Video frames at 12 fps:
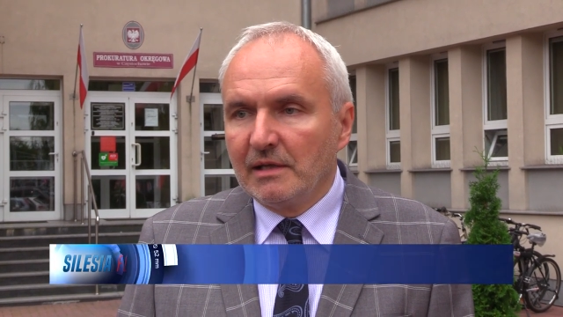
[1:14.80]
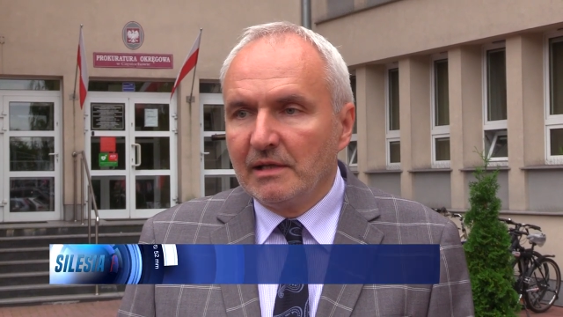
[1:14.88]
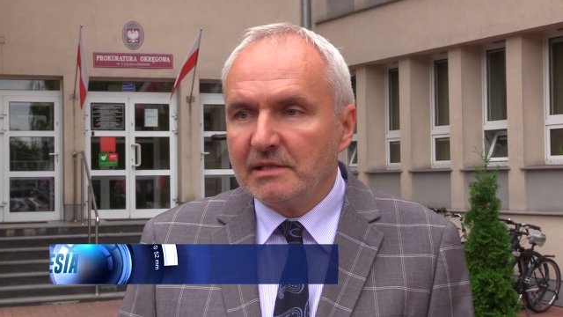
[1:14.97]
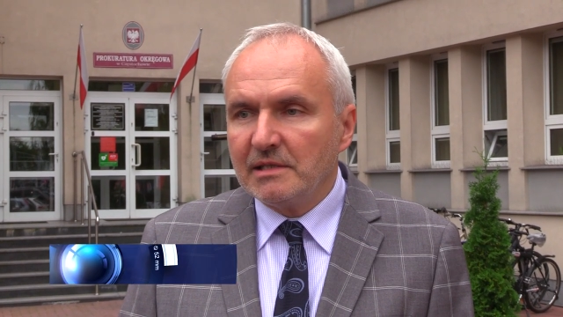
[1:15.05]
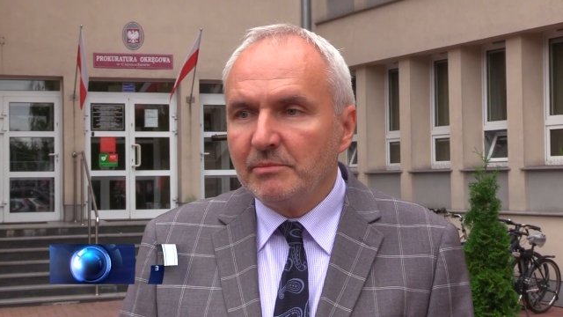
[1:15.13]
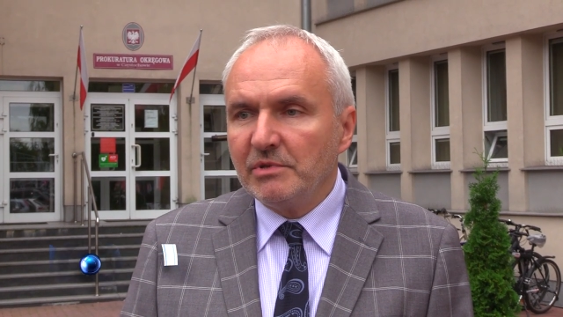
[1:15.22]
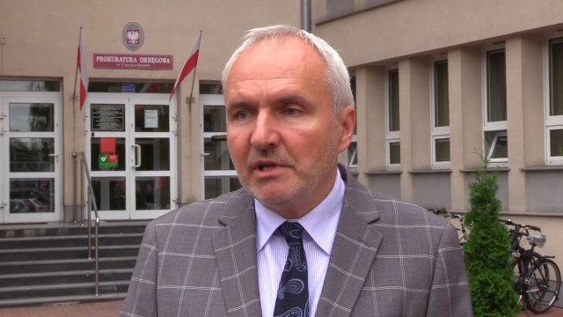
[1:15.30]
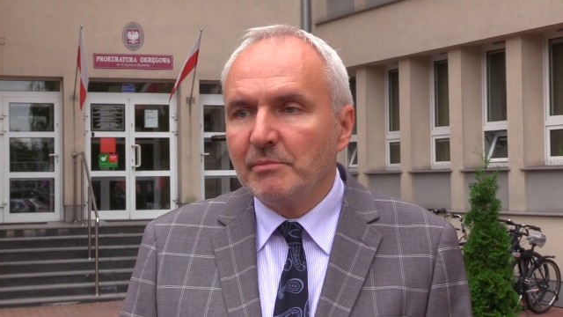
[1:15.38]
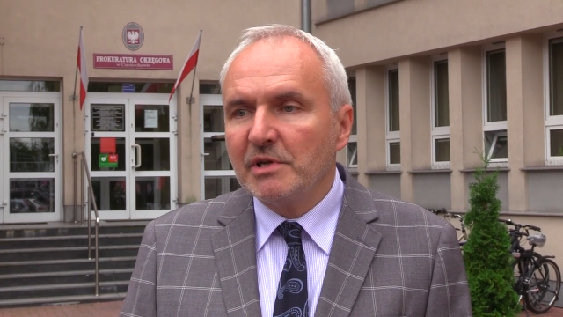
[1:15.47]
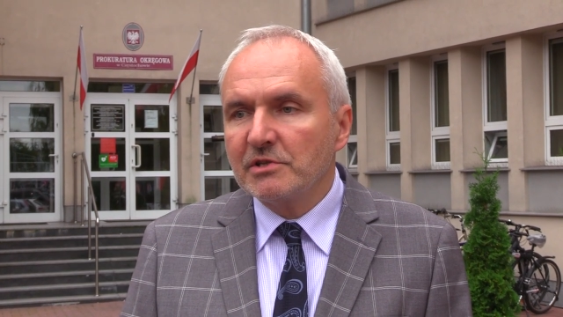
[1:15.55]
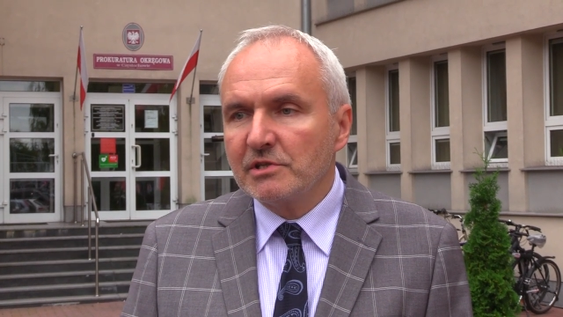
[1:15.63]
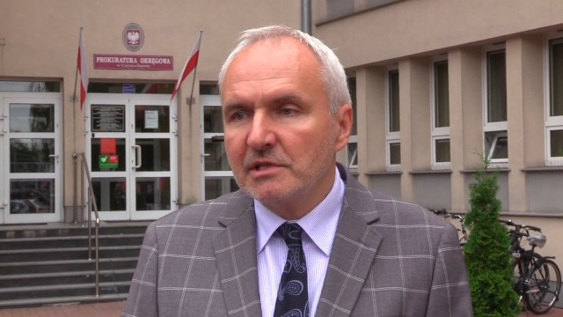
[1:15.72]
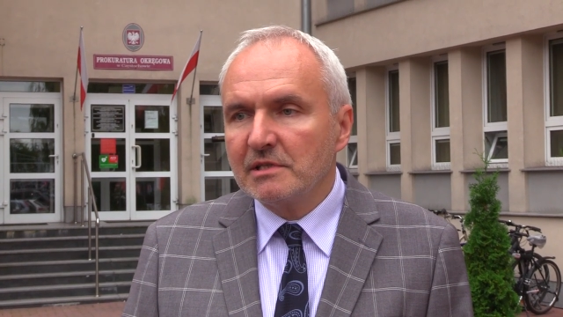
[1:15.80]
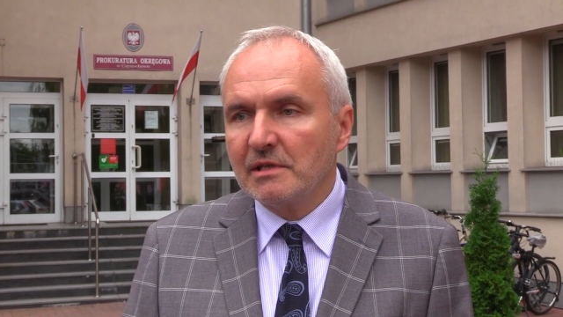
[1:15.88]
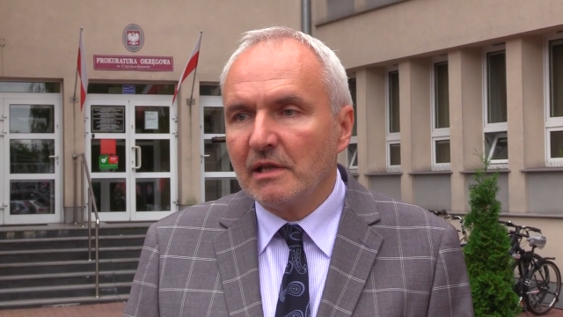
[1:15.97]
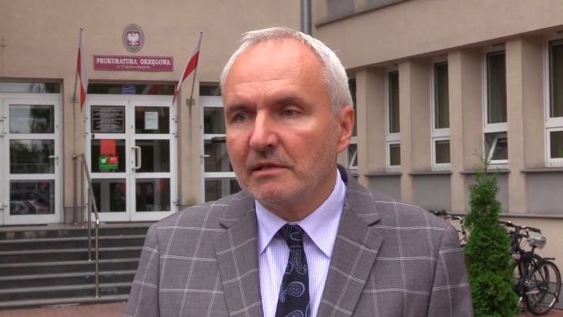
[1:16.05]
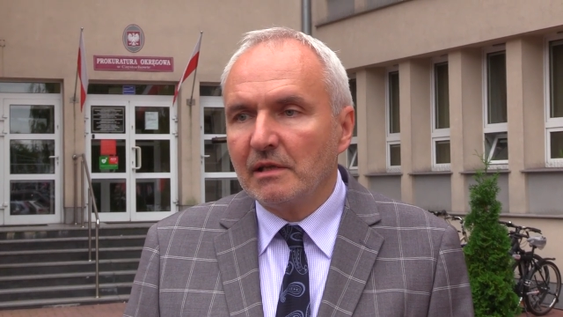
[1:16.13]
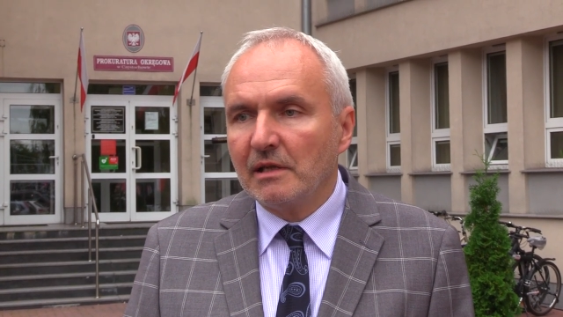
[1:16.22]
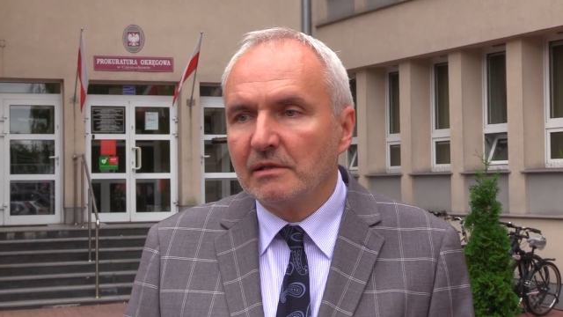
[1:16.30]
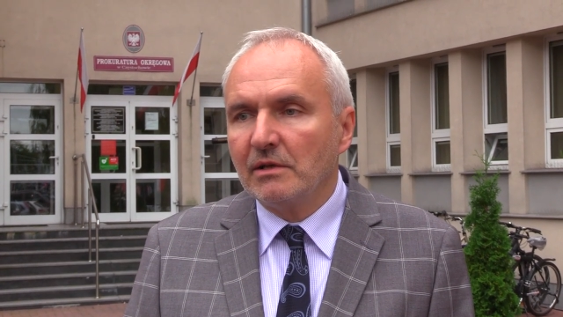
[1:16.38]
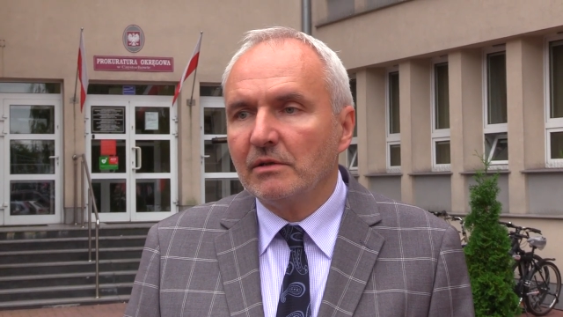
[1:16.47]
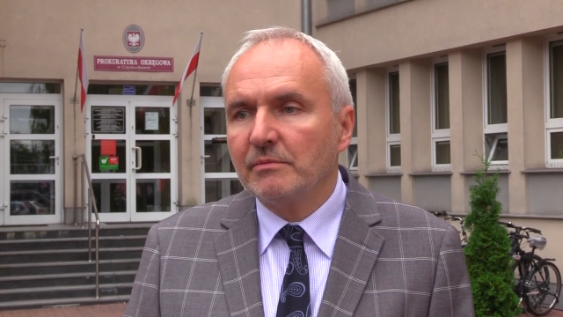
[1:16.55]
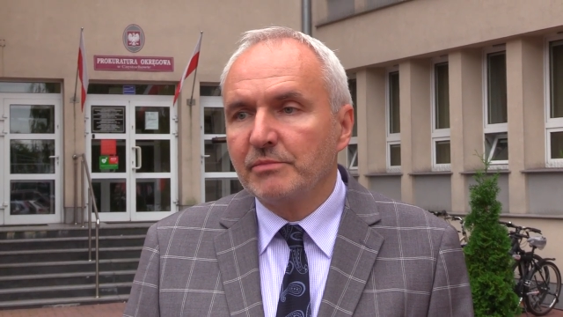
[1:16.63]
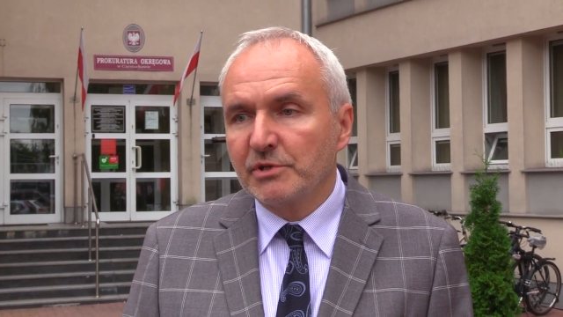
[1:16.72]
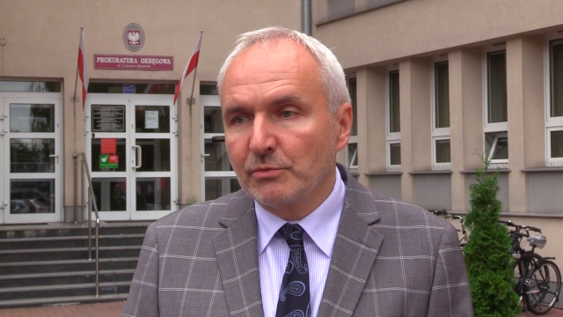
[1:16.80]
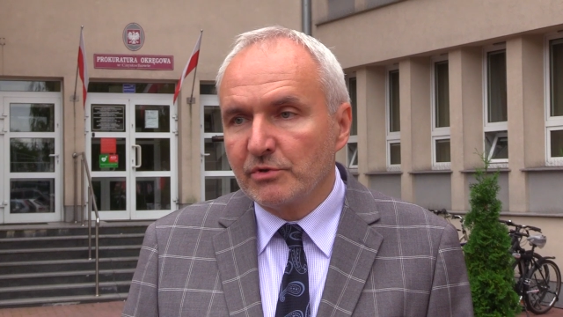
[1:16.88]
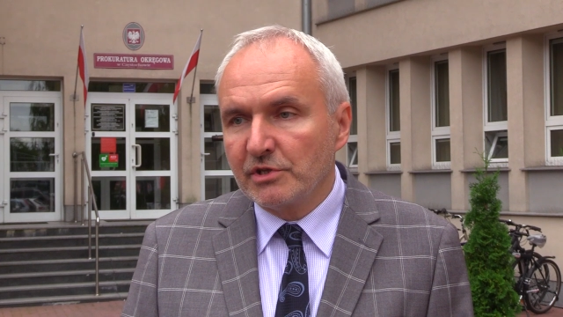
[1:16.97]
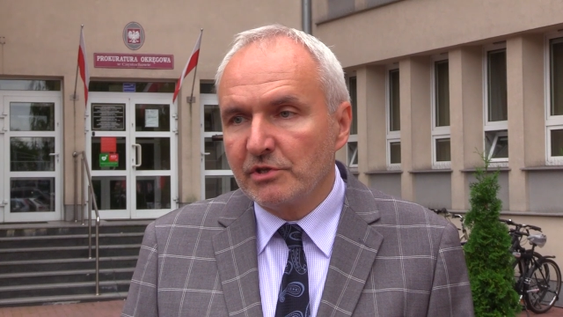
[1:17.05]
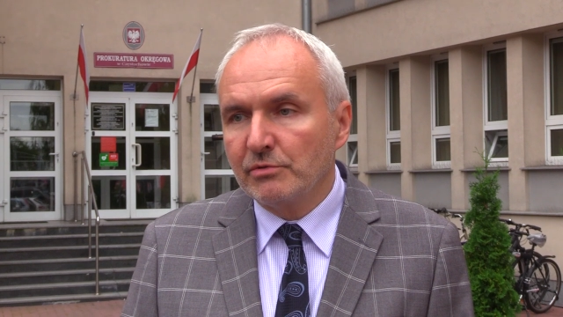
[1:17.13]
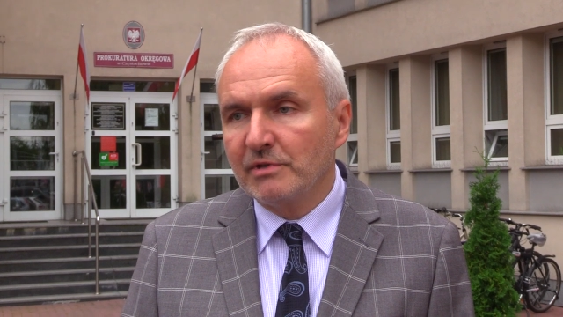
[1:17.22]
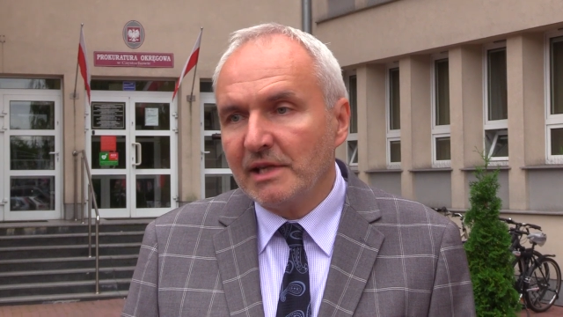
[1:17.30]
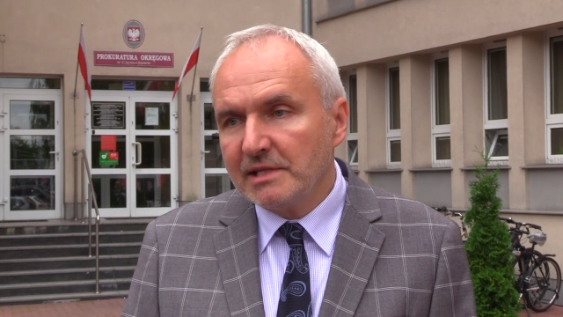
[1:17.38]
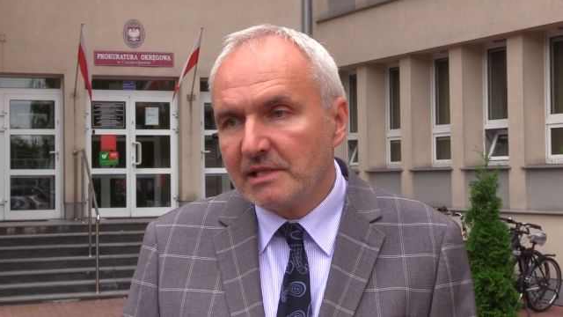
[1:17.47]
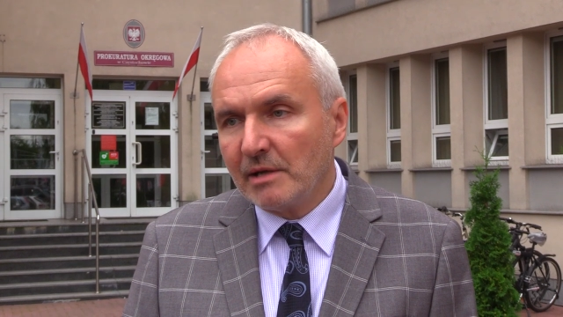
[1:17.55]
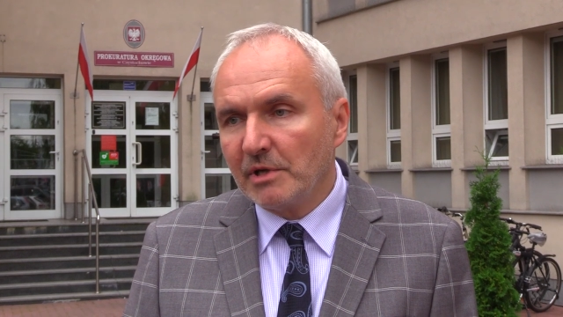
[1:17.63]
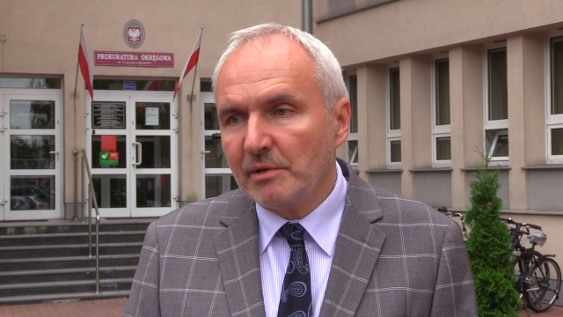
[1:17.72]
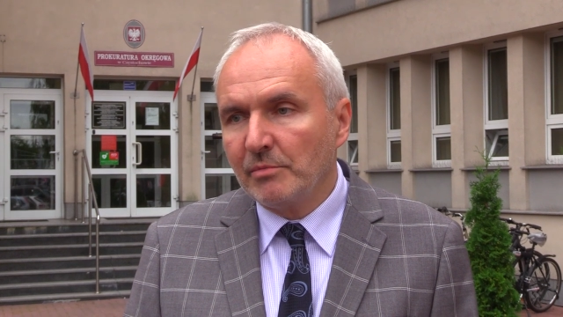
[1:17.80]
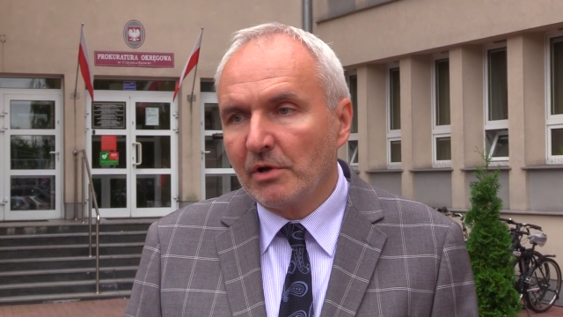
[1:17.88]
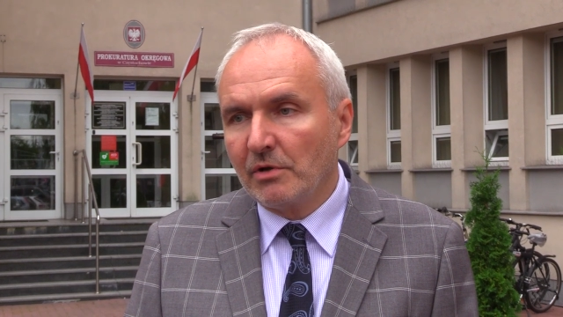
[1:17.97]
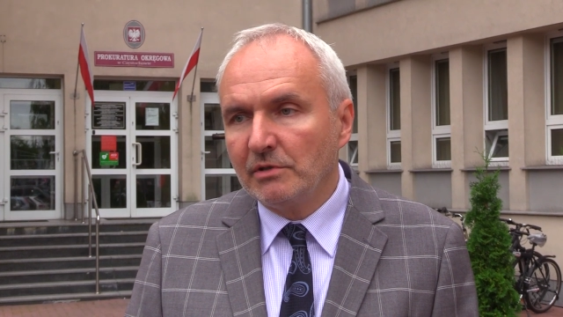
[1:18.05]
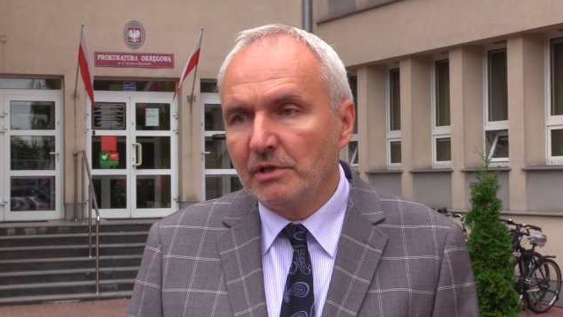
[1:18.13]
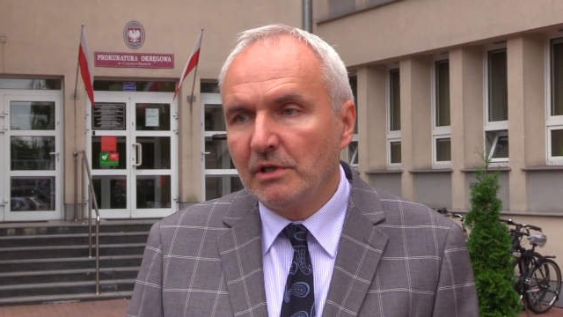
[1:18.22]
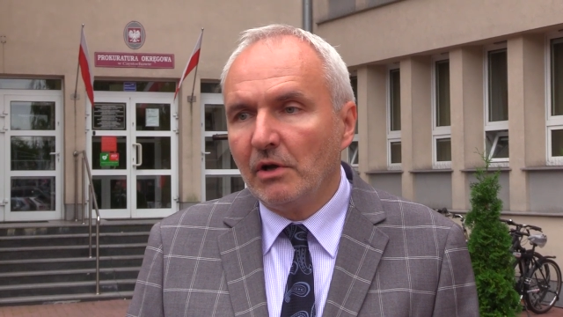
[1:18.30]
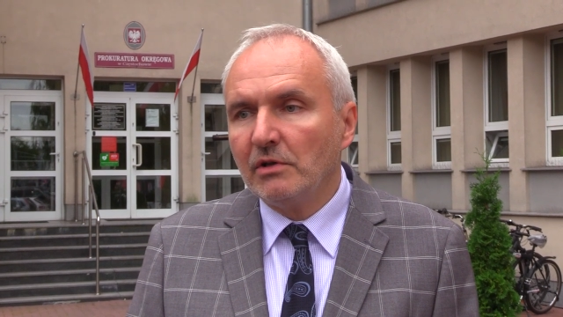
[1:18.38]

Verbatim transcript: Następnie mężczyzna ten przy użyciu tej samej broni